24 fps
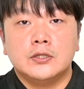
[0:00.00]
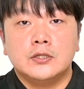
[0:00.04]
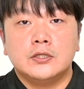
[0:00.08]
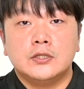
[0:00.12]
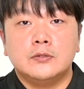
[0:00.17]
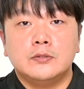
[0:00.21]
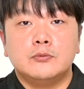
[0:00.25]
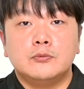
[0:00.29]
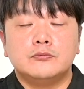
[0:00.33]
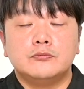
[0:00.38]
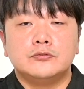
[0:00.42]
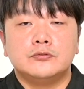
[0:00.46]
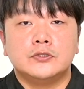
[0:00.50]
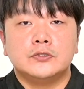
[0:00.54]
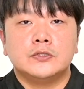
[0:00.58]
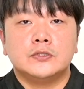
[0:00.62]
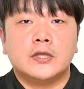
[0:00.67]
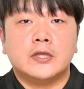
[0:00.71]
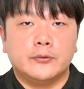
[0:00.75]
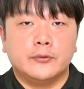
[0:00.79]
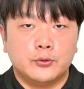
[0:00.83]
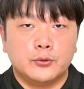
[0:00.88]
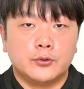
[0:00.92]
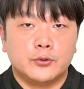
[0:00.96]
이 부분은
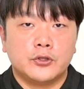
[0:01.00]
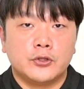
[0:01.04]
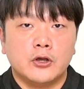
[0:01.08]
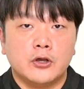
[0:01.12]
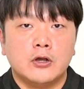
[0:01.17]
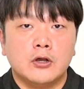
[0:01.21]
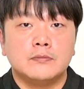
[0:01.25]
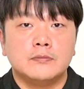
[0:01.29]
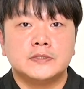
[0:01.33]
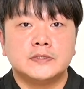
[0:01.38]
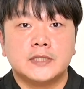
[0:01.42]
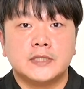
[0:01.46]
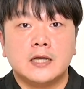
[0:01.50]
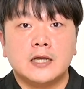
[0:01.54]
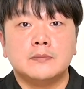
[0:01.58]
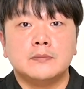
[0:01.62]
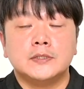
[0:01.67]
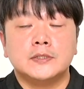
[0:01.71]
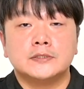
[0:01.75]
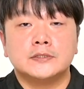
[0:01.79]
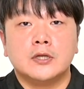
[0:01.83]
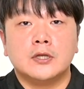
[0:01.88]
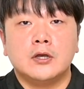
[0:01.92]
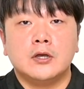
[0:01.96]
계속 경험을
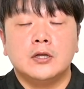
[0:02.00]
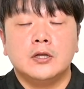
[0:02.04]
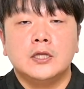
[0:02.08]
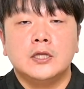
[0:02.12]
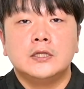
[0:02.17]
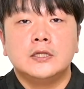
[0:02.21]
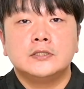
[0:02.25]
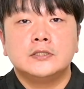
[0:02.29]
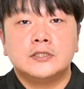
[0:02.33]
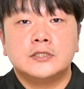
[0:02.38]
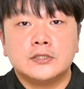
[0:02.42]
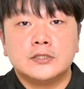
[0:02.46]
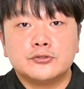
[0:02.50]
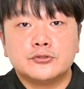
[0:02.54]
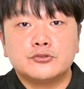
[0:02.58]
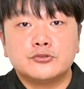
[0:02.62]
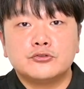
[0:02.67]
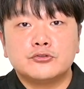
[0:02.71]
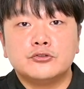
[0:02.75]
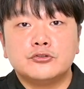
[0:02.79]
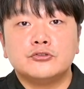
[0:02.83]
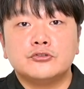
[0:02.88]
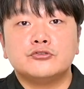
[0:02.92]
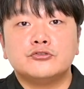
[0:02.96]
쌓으면서
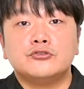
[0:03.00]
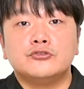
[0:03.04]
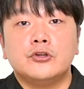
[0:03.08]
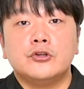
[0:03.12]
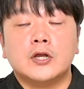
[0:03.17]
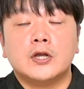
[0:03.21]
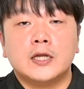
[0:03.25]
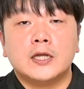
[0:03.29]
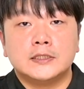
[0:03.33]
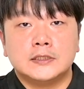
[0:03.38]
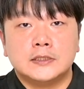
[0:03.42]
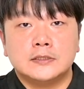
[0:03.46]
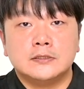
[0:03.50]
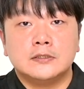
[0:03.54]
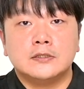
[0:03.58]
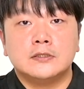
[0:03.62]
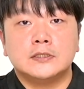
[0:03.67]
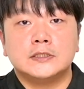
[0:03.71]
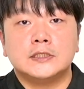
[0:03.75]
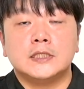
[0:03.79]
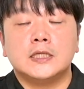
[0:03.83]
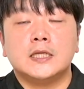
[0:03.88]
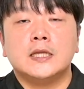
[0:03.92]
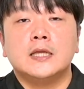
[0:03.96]
실수를 줄여가시는
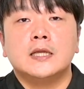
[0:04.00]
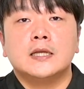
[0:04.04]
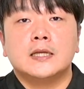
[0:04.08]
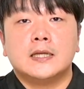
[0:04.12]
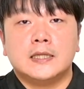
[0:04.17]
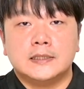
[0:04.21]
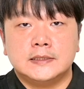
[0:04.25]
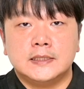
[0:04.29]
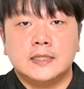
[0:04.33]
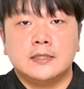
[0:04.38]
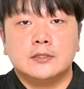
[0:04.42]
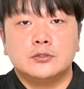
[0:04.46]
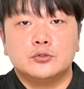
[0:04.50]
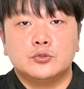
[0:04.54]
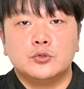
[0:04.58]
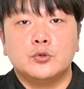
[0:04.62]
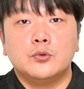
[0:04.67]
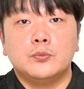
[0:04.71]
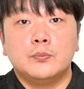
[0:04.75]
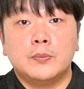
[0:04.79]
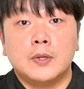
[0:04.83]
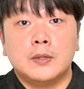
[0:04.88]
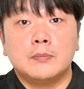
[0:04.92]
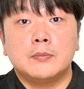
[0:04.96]
것이 가장
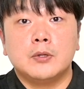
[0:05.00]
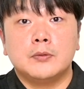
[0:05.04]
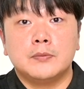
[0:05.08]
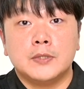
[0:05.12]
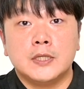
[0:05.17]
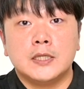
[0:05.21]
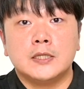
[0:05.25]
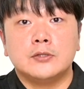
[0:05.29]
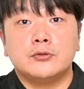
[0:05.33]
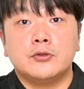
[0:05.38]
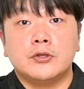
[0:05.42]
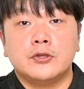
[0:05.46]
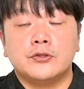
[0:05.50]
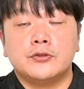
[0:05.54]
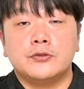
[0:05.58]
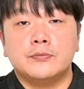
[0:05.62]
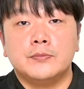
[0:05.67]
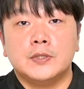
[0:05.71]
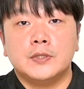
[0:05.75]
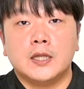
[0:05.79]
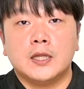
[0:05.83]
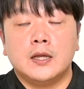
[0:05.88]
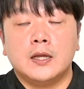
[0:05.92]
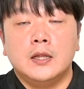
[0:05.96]
좋은 방법이
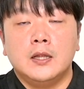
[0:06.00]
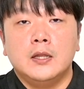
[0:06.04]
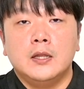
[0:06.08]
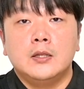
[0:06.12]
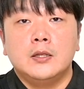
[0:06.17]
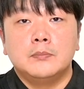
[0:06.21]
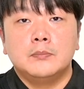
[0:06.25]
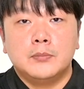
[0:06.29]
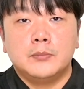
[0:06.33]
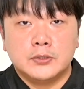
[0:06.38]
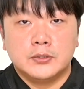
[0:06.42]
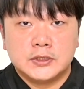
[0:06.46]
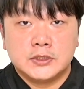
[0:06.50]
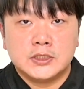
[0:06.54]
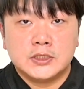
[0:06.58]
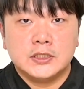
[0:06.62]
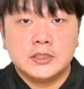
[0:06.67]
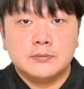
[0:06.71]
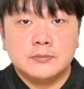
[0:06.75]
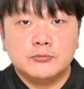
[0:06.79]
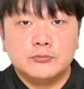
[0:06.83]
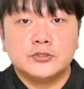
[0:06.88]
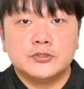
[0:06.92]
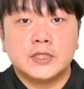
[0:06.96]
되겠습니다. 멋진
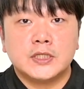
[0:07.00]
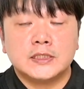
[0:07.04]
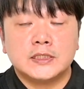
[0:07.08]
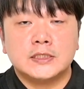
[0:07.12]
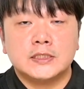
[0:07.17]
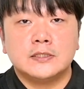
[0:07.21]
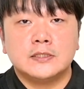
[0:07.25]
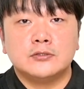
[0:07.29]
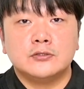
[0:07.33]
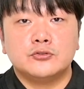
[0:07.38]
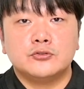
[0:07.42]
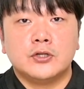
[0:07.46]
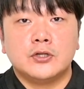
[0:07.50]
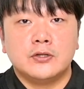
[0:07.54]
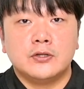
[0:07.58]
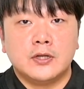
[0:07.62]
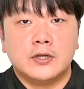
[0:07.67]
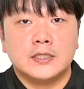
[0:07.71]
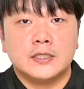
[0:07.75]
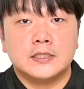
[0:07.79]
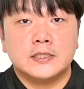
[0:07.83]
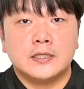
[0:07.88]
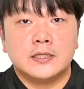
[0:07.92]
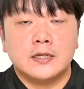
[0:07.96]
인물 사진
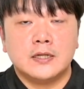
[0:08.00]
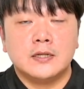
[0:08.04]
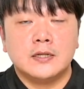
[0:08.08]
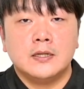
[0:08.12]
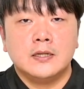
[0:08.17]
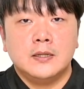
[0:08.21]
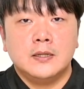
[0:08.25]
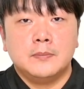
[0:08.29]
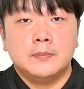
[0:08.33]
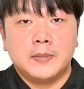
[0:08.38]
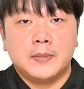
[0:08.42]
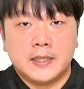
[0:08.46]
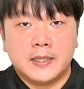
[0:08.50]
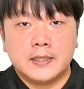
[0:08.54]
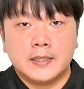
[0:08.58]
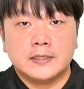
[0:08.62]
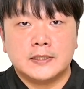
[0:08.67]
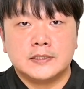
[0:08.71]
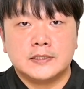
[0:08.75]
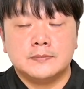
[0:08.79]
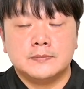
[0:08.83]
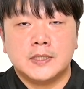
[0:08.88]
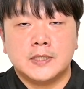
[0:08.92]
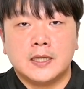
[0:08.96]
촬영하시길
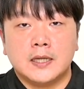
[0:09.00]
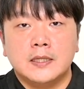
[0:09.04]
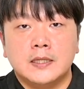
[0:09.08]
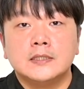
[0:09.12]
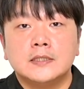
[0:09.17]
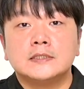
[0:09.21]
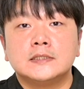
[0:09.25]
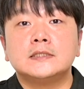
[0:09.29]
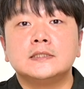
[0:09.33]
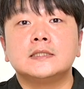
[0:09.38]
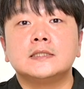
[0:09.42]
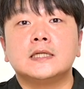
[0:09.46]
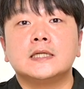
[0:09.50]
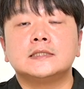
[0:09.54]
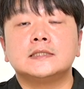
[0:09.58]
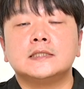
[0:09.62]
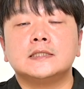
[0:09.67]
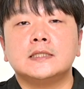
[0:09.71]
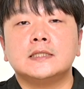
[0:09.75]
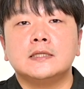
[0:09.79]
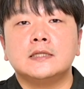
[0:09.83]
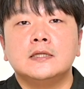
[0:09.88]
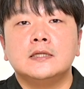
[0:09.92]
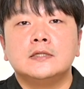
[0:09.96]
바라겠습니다.
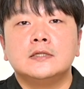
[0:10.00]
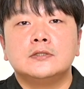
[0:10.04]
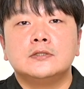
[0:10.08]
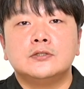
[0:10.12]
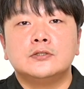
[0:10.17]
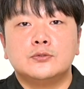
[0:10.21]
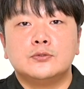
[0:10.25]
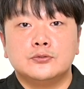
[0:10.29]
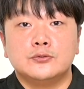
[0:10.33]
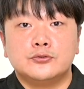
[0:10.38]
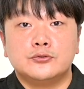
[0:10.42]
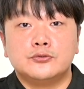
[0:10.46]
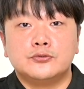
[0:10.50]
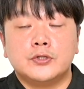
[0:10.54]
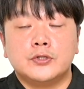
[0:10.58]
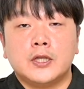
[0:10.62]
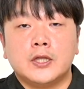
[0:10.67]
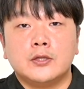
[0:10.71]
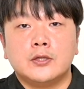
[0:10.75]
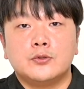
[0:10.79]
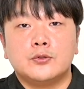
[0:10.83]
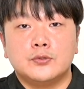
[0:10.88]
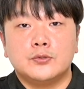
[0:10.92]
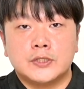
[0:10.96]
지금까지
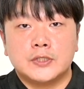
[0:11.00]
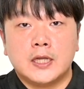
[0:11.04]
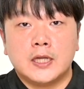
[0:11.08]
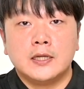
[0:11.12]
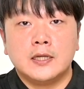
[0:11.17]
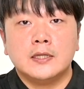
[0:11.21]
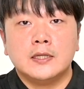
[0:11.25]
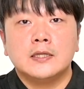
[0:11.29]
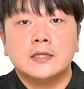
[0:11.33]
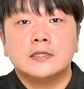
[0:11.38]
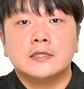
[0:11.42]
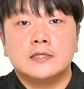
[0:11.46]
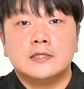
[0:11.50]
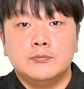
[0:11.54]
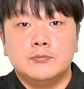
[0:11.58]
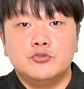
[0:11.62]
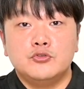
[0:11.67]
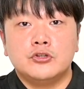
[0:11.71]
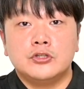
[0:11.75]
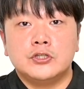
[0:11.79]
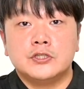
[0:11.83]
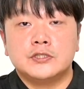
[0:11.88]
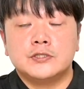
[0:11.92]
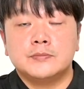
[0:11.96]
니콘스쿨의 교장
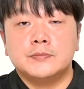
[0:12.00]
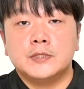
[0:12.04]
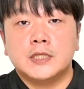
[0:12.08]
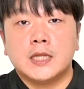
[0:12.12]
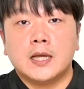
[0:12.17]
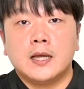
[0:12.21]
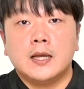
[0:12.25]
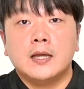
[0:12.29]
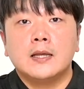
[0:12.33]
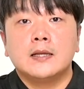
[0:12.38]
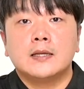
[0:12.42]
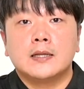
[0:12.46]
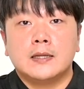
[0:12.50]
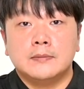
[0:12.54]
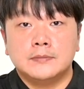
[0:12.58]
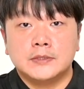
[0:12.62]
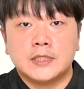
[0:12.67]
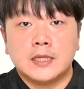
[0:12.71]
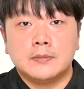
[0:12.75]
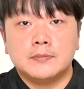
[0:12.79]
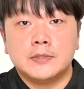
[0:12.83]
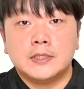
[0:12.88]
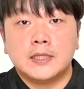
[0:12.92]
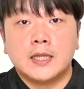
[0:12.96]
김주현이었습니다.
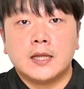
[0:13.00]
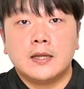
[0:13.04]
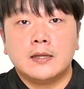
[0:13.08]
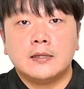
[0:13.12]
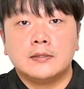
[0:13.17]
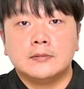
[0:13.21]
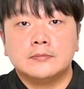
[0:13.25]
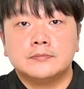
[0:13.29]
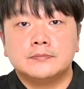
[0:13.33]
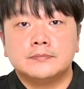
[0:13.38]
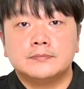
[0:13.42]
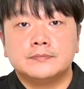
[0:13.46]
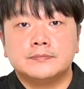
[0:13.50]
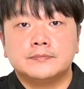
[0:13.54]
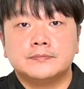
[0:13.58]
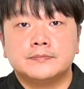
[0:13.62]
감사합니다.